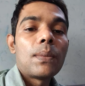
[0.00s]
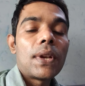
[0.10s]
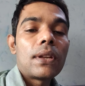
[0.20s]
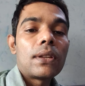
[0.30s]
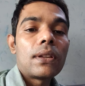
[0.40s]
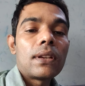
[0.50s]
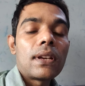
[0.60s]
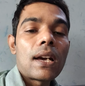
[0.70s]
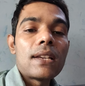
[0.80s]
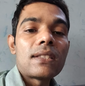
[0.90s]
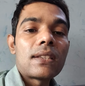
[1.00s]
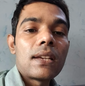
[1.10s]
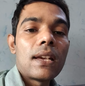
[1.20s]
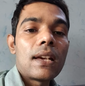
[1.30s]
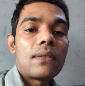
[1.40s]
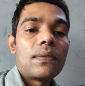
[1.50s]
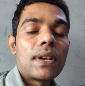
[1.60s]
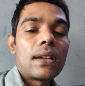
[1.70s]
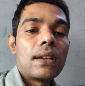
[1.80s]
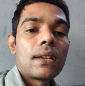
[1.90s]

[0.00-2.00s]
पे नाइस हेयर विग